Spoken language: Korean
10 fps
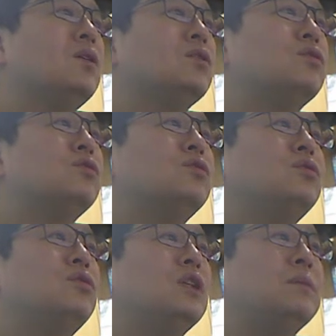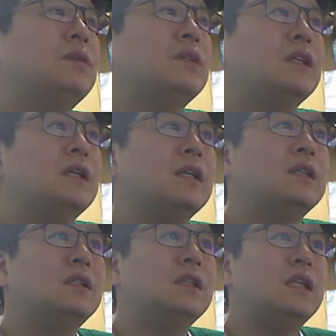수술 후 입원
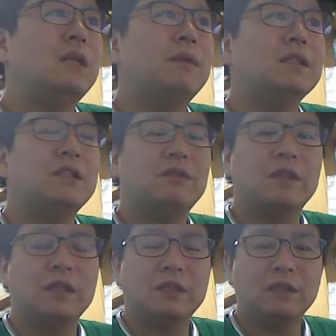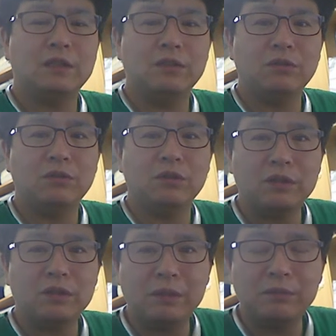기간은 일반 질환 같은 경우는
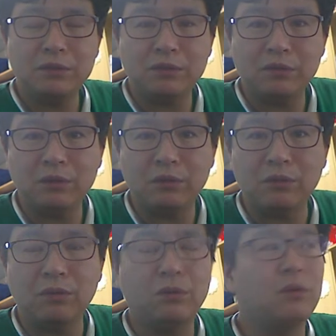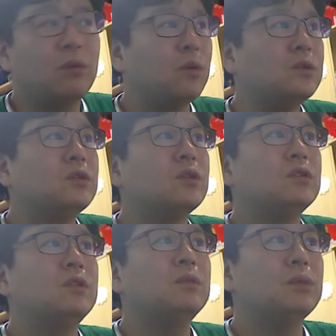더 짧을 수도 있고,
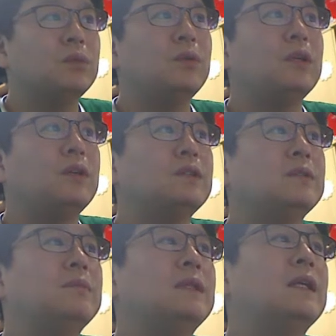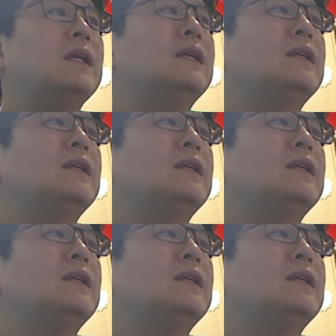골절은 보통 이렇습니다.